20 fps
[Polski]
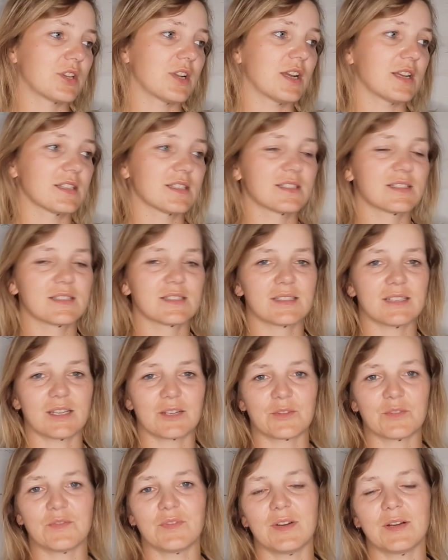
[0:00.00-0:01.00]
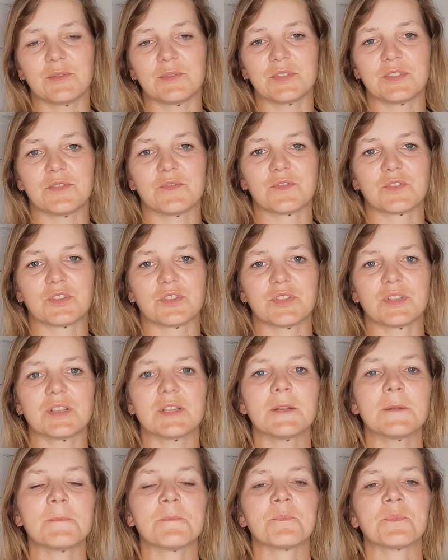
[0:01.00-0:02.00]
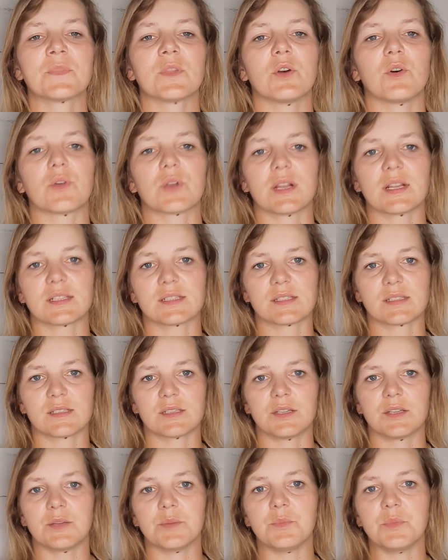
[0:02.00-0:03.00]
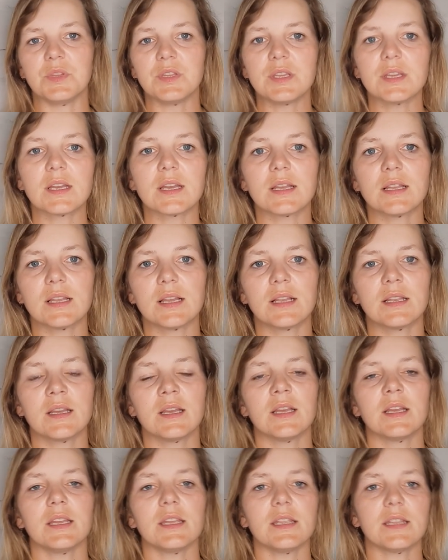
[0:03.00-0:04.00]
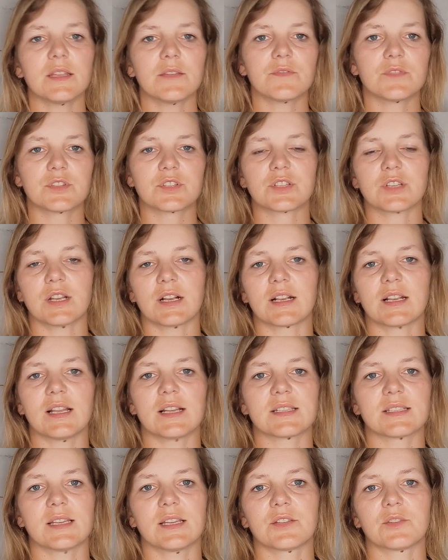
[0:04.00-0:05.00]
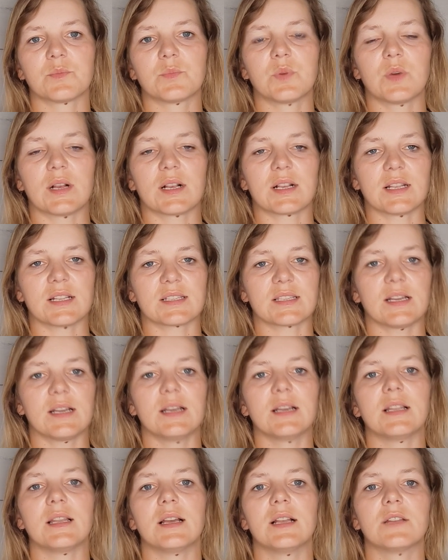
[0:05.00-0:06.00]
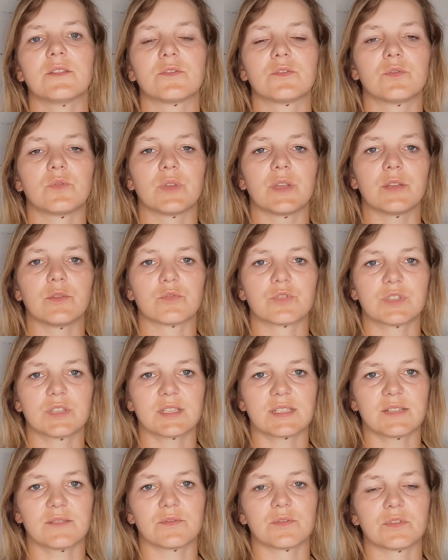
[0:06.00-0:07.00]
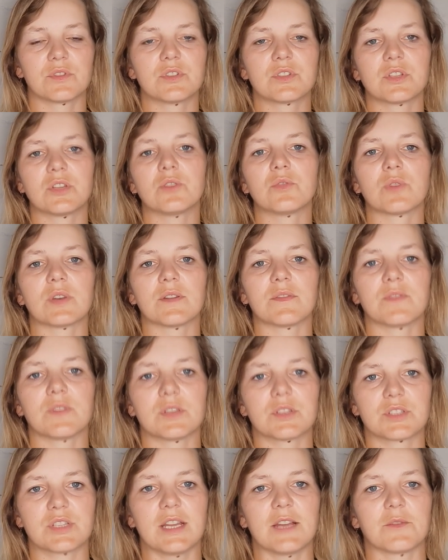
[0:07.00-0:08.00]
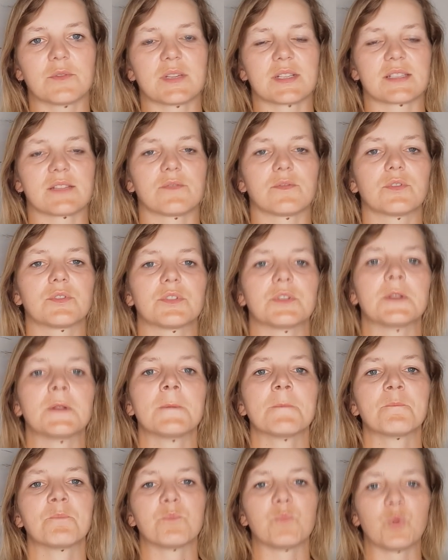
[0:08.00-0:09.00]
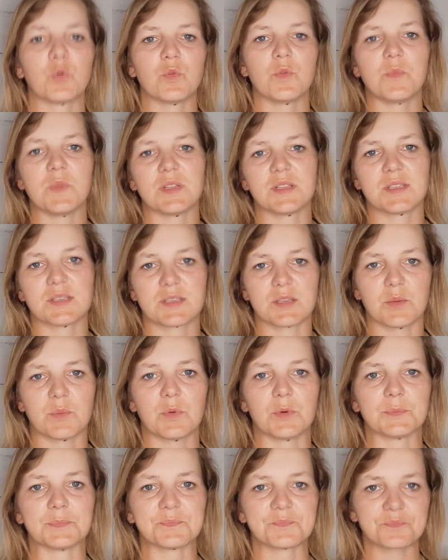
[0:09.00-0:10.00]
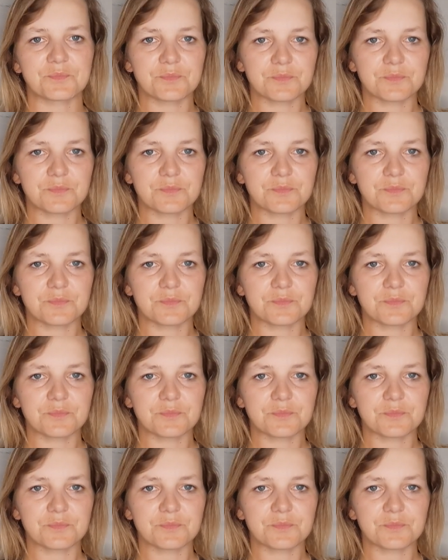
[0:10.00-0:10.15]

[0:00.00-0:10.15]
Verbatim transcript: raz startowały dziewczyny oraz mini LL i najwyższa klasa to była klasa LL, w której już te zawodniczki, które wyjeżdżają na zawody, mogły między sobą